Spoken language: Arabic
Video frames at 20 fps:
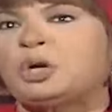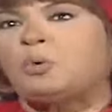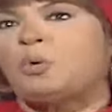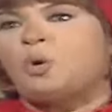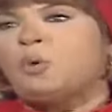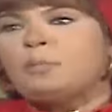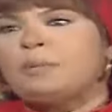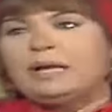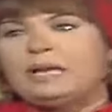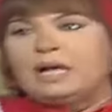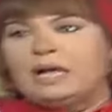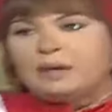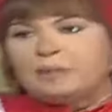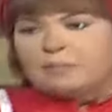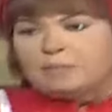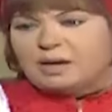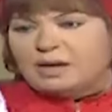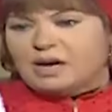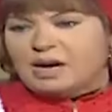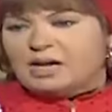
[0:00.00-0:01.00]
واقوم انام
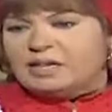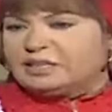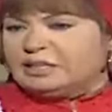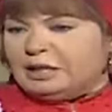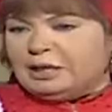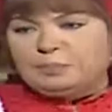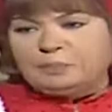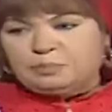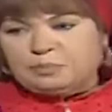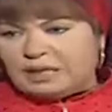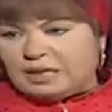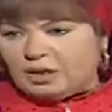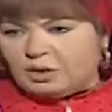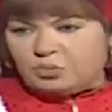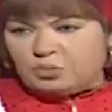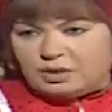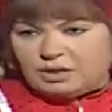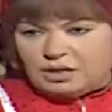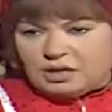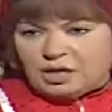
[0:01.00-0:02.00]
تعبت قوي
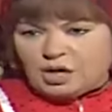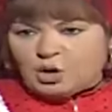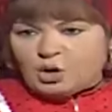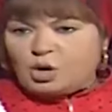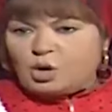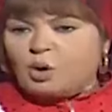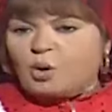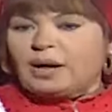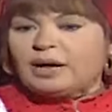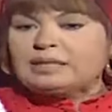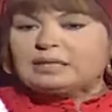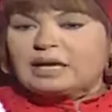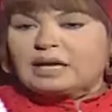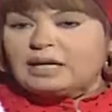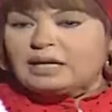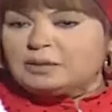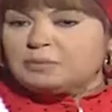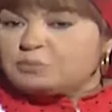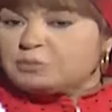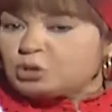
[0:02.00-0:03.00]
لو قعدت
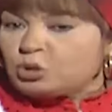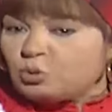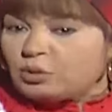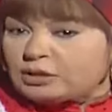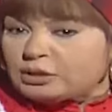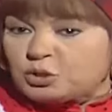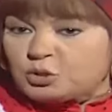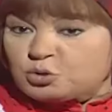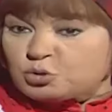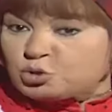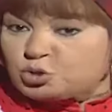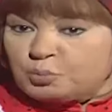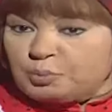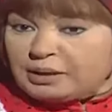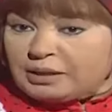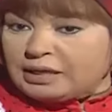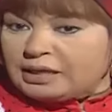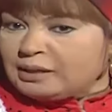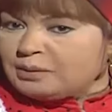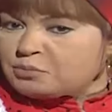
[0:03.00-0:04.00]
اتكلم من دلوقتي للصبح
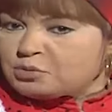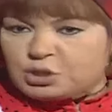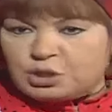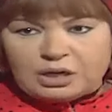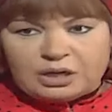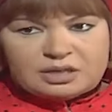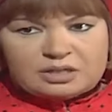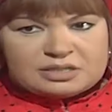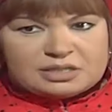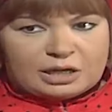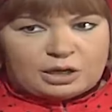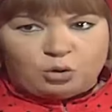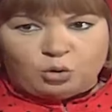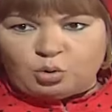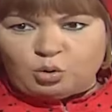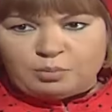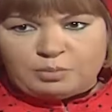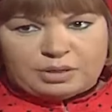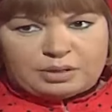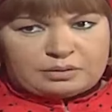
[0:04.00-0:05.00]
الكلام مش هيخلص عن
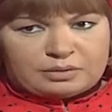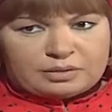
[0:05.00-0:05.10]
عمر